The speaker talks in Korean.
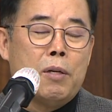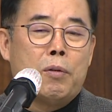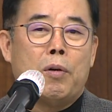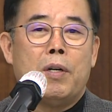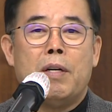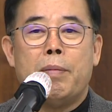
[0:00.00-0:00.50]

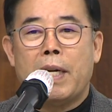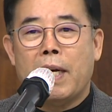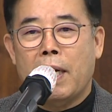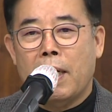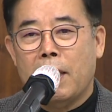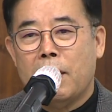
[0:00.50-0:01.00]
또
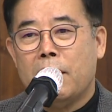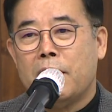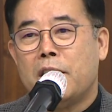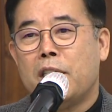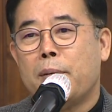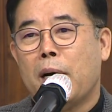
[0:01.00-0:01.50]
얼마나
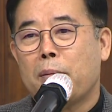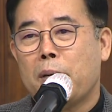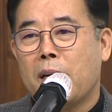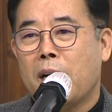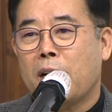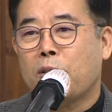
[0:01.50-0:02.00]

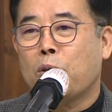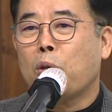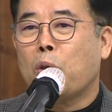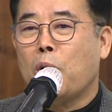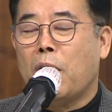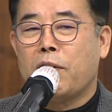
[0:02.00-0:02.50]
지방민과
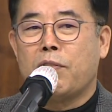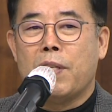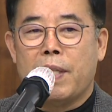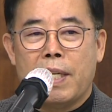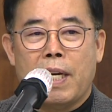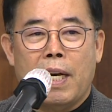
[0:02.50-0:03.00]
소통할 수
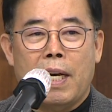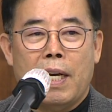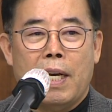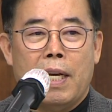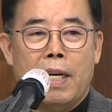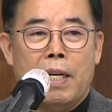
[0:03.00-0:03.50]
있느냐.
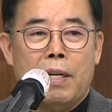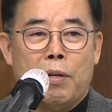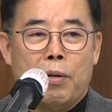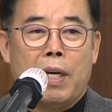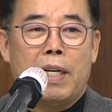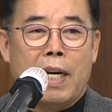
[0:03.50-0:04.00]

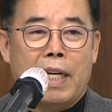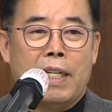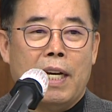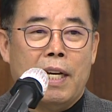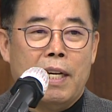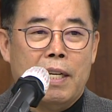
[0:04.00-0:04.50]
여기에는
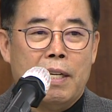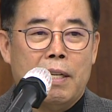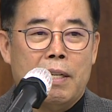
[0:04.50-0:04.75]
가장